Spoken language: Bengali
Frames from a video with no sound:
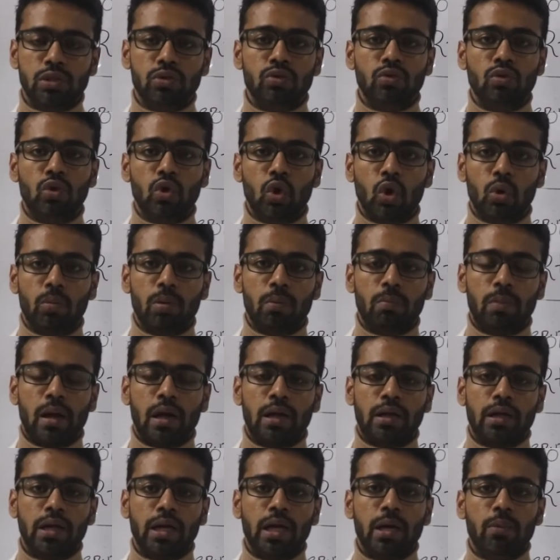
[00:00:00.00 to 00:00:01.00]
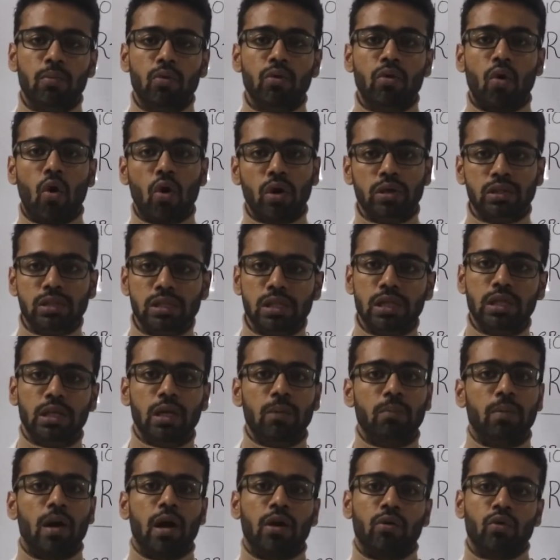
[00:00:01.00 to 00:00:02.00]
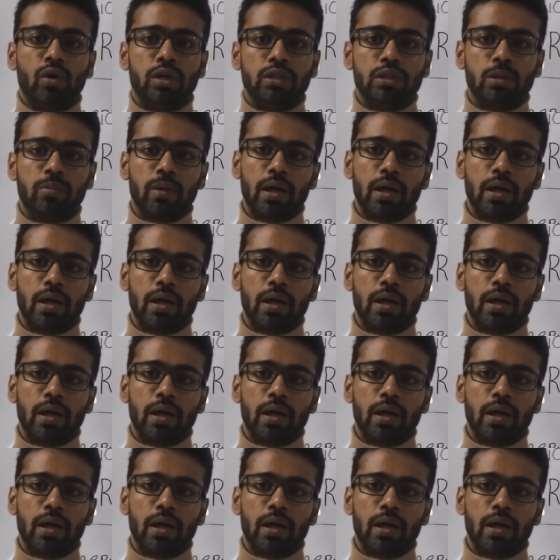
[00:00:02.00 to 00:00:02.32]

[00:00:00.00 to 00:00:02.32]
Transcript: পরিশুদ্ধ করবে ব্লাডটাকে এবং অক্সিজেনেটেড ব্লাড হয়ে